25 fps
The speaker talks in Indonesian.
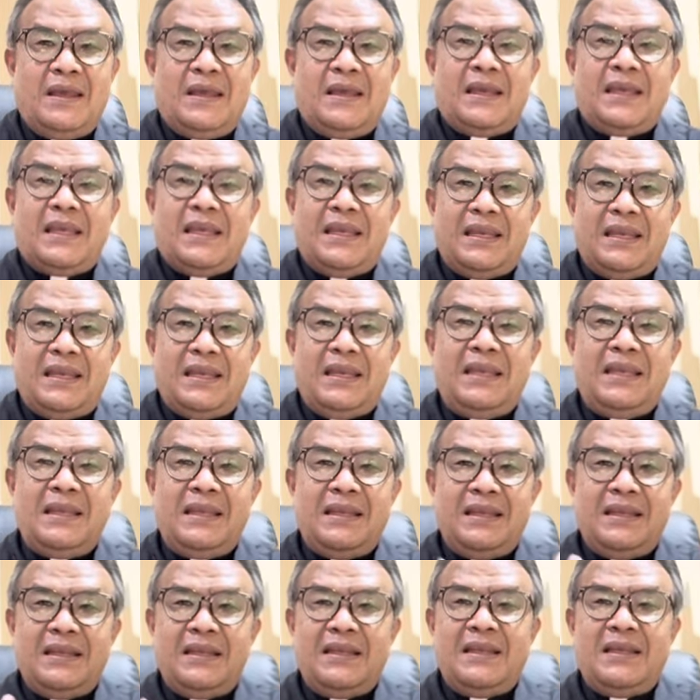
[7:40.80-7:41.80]
Ini
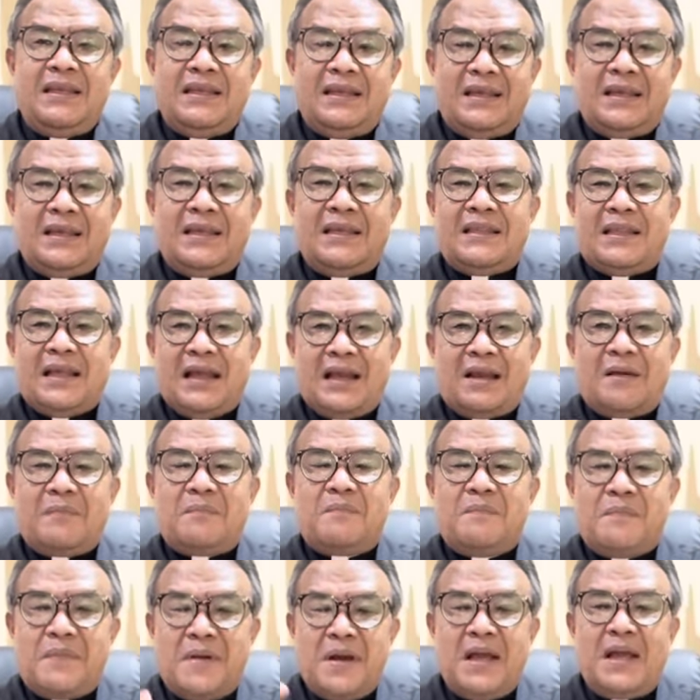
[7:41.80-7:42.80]
kita
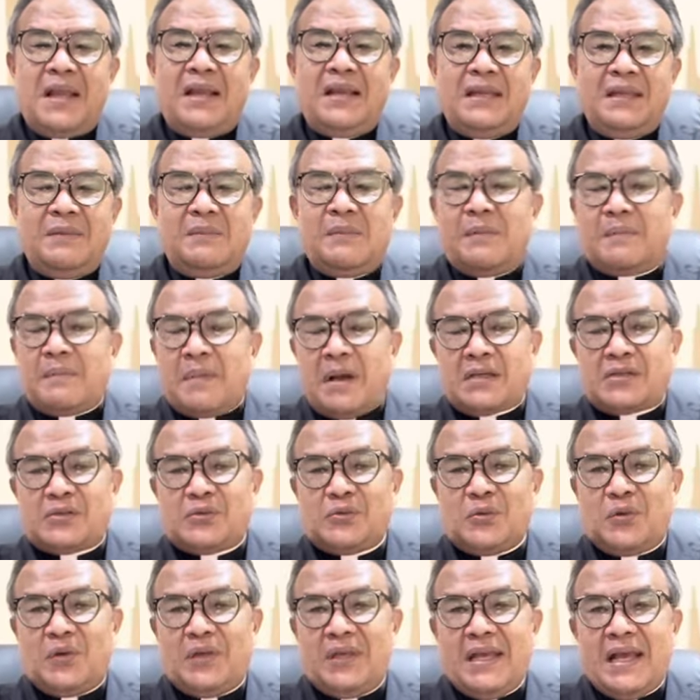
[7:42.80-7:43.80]
kembali
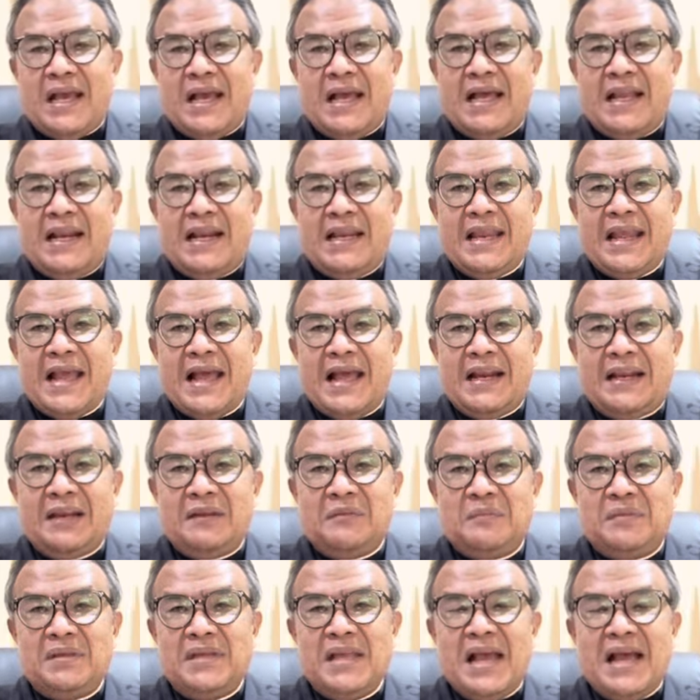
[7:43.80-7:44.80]
memasuki hari-hari
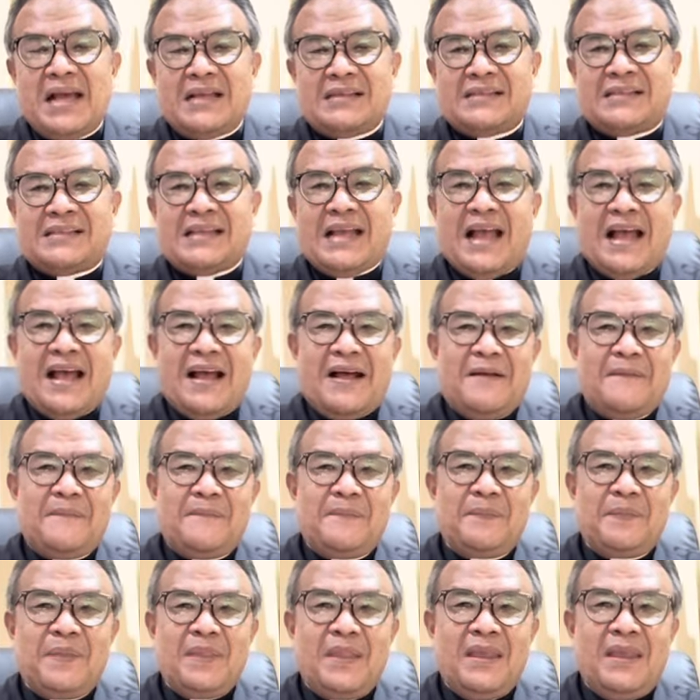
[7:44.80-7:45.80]
biasa.
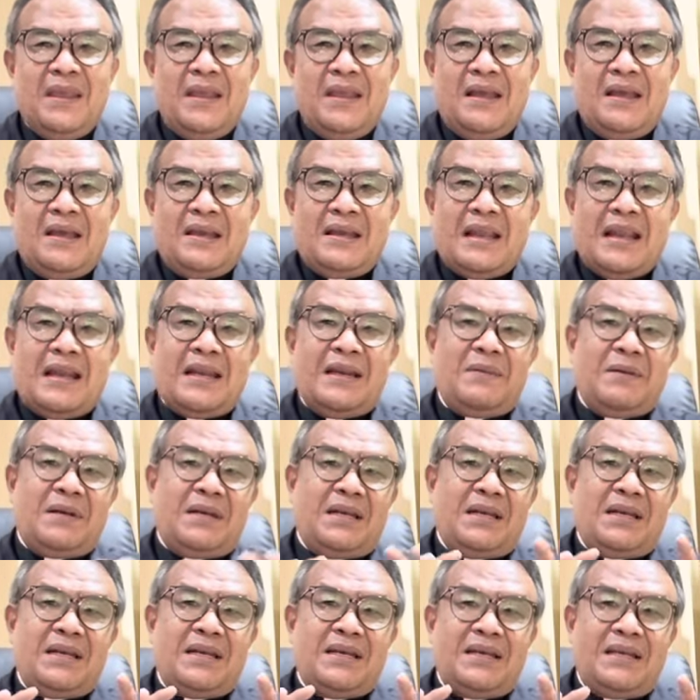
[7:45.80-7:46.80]
Dan
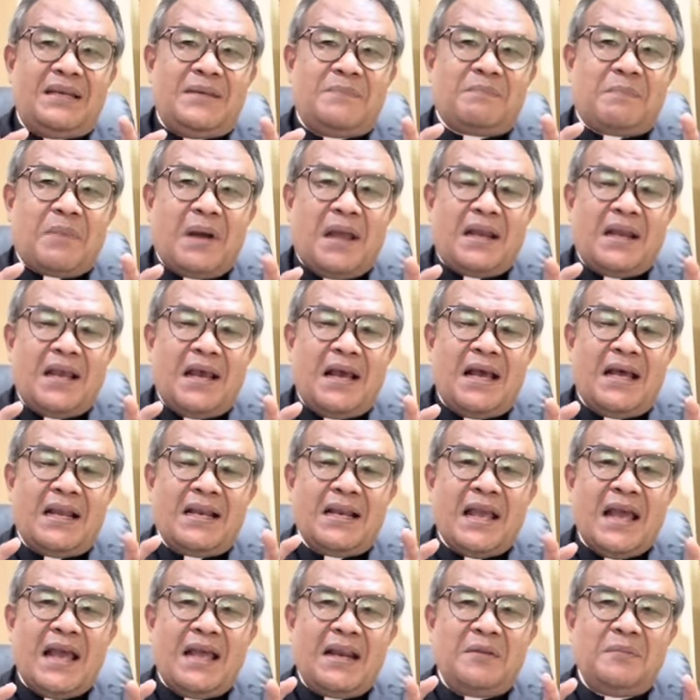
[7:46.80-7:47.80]
pada
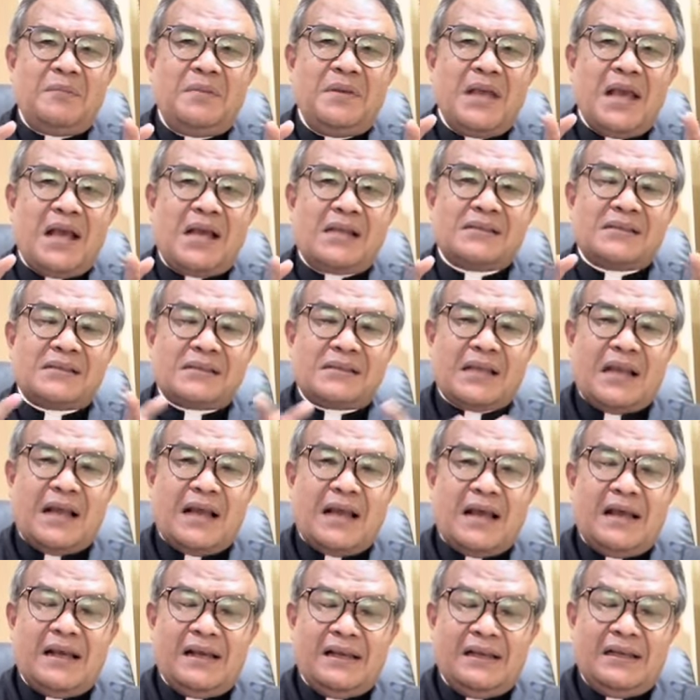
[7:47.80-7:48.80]
hari-hari
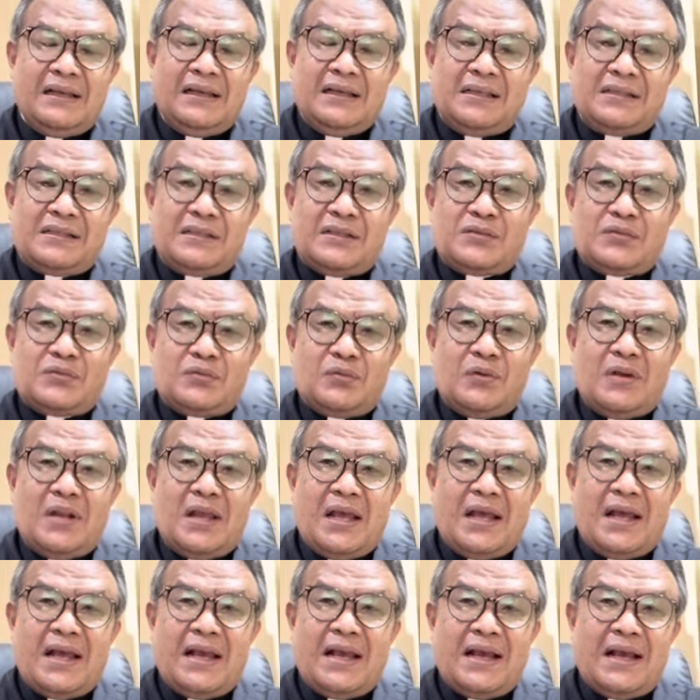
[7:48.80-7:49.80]
biasa
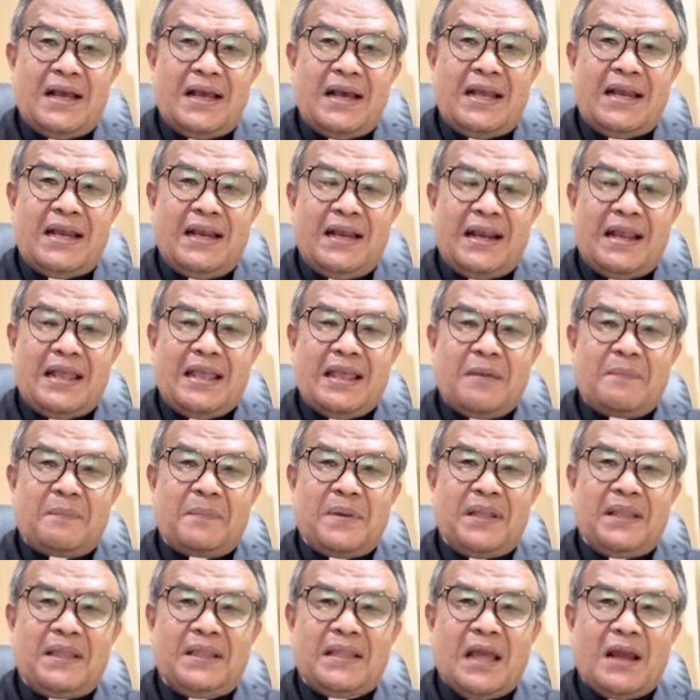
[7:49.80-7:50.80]
sesudah hari raya
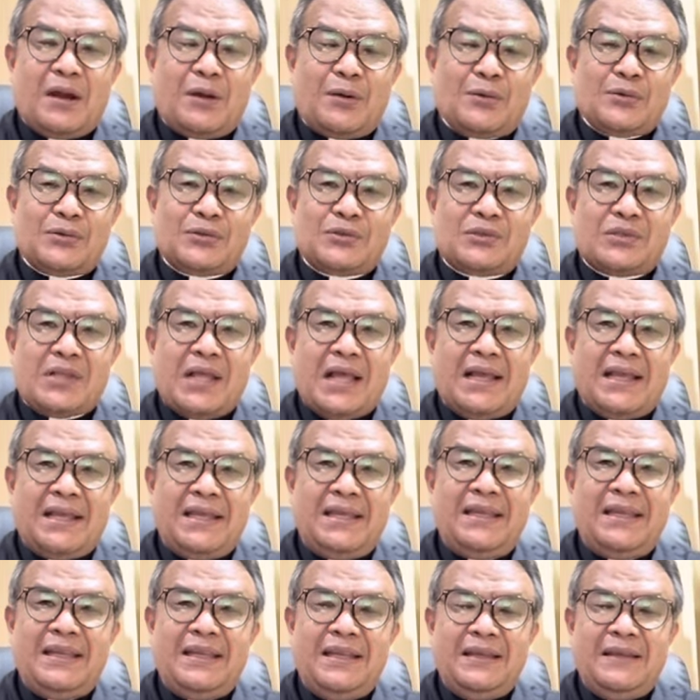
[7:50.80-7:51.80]
Pentakosta
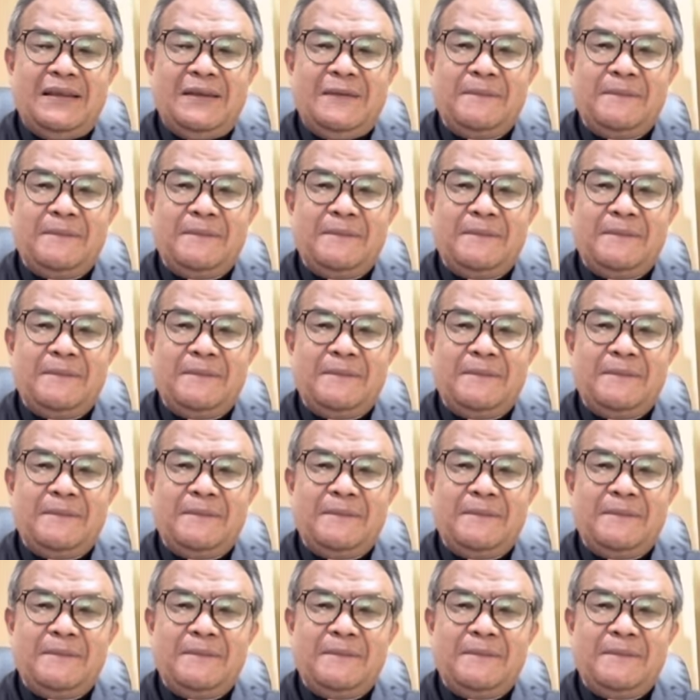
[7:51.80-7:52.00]
ini,